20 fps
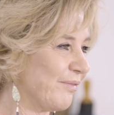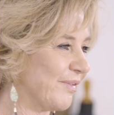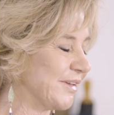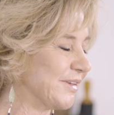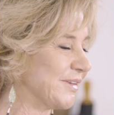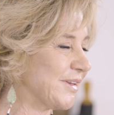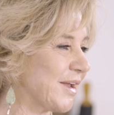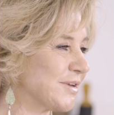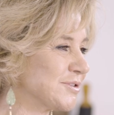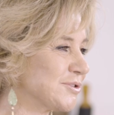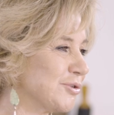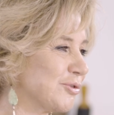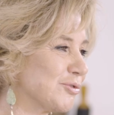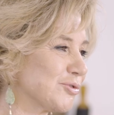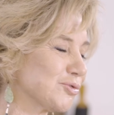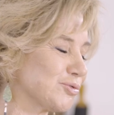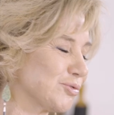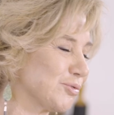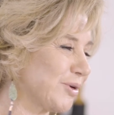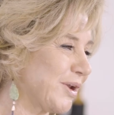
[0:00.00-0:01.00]
fantastico,
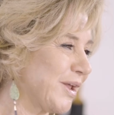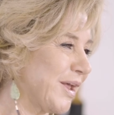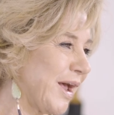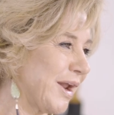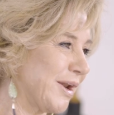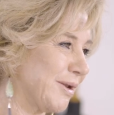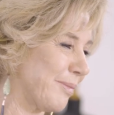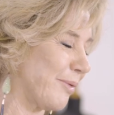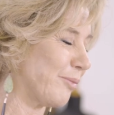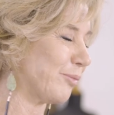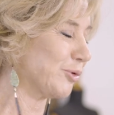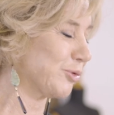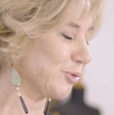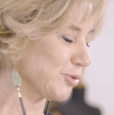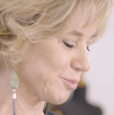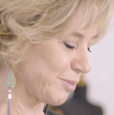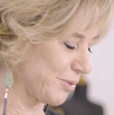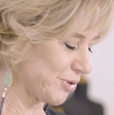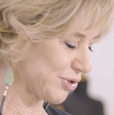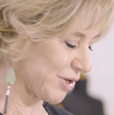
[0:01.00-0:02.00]
surreale ma molto
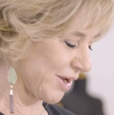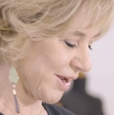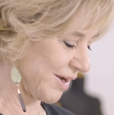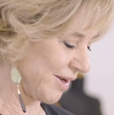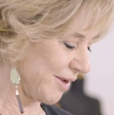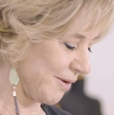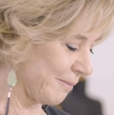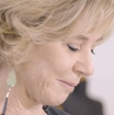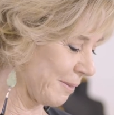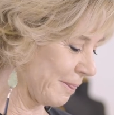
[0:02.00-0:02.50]
speciale.